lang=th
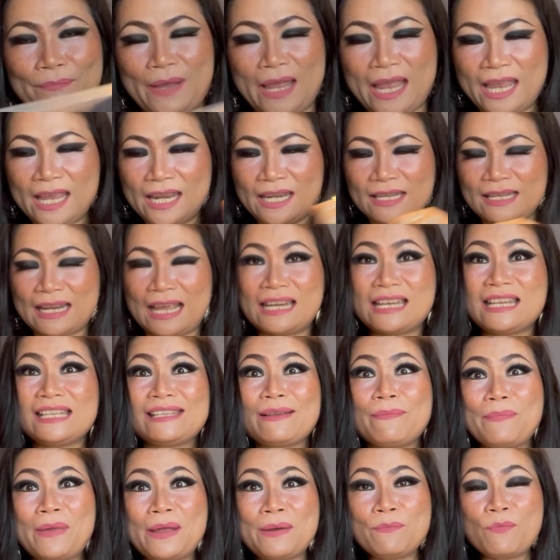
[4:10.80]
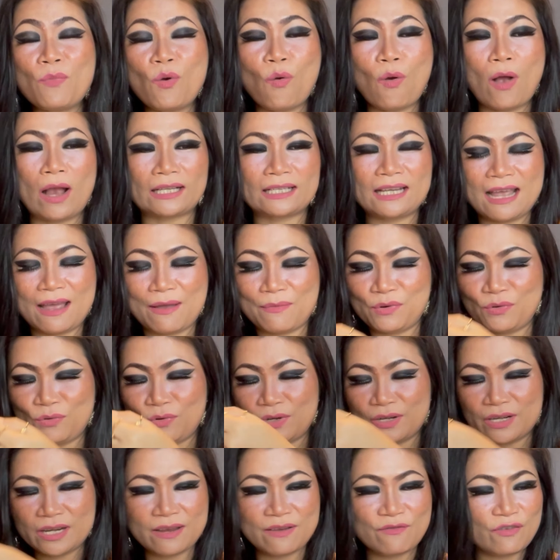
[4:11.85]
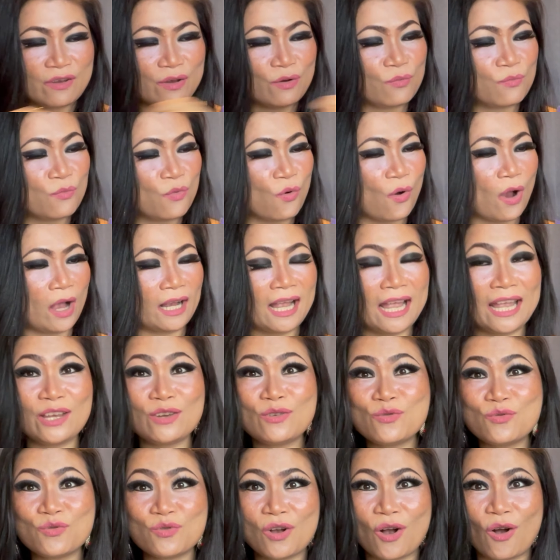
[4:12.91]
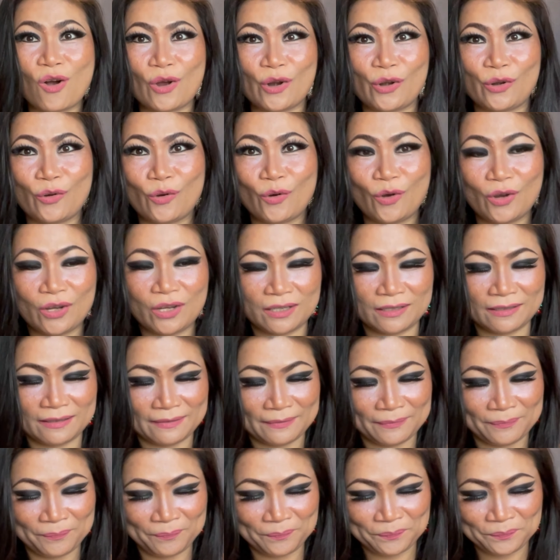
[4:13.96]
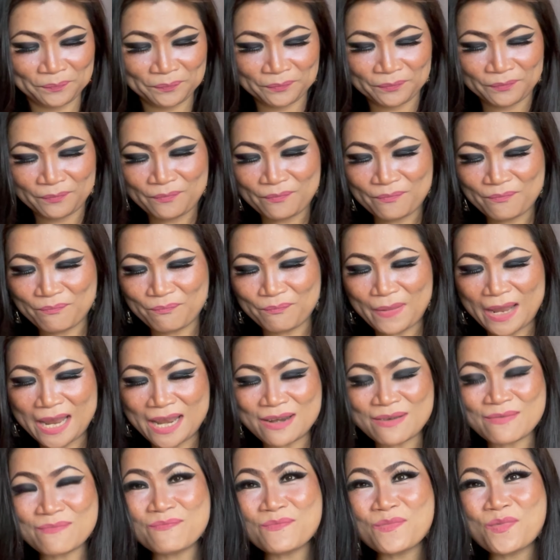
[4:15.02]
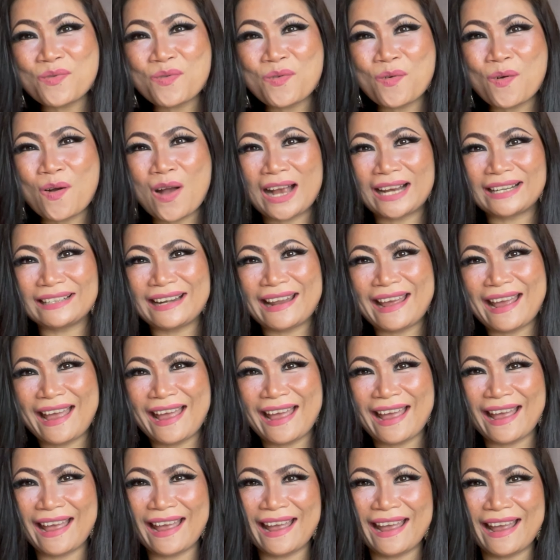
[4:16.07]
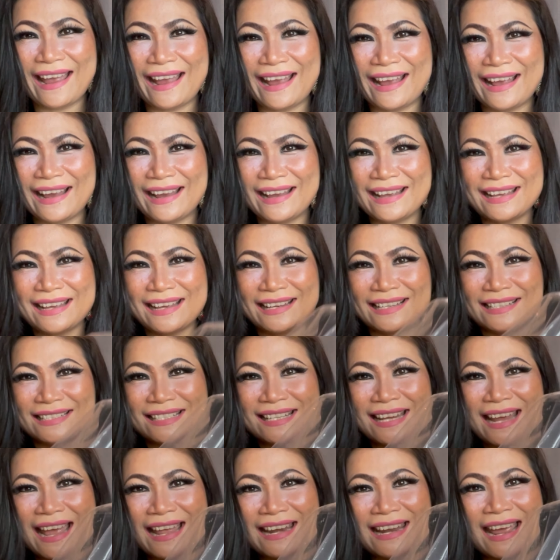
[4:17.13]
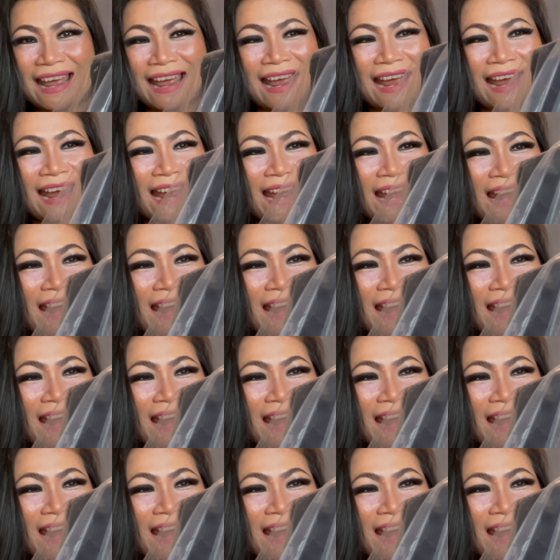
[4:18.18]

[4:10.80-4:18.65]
เป็นอันนี้จะเป็นหมวกนะคะแม่นุชรีวิวหมวกให้ดูก่อนเนาะเป็นหมวกนะชาดา